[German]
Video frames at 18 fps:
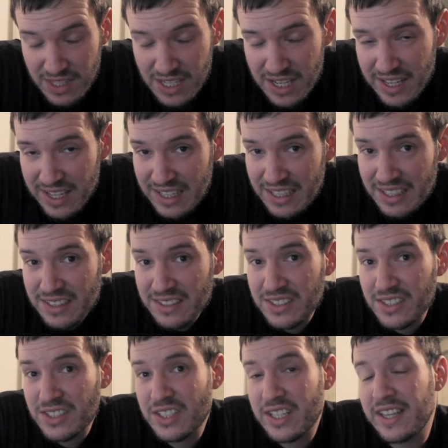ja,
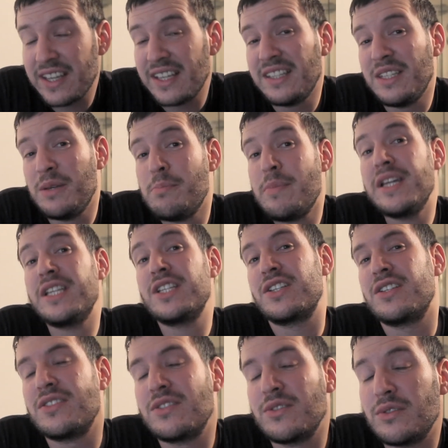sich gegen die
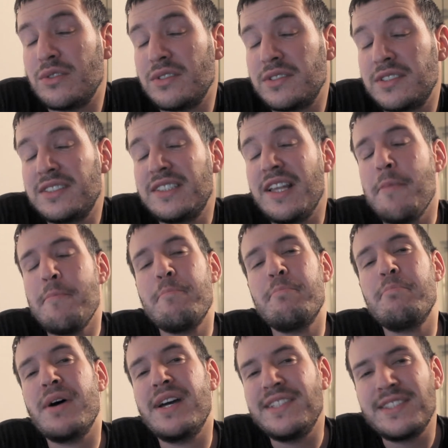Menschen so Step
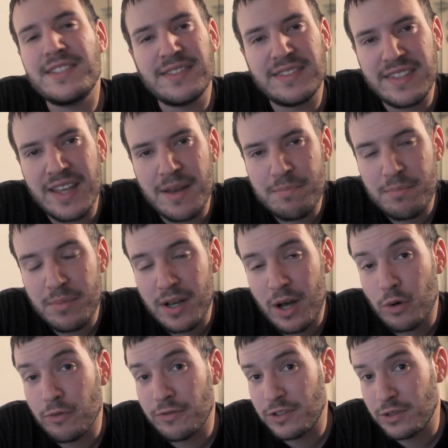by Step
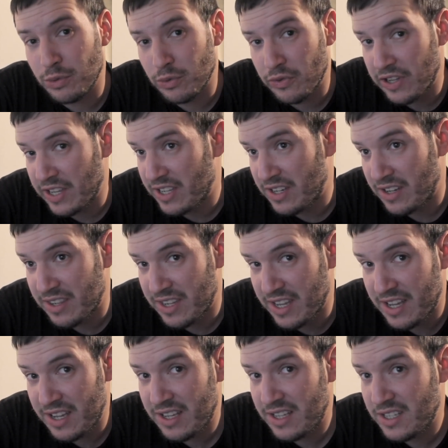aufzulehnen, ja.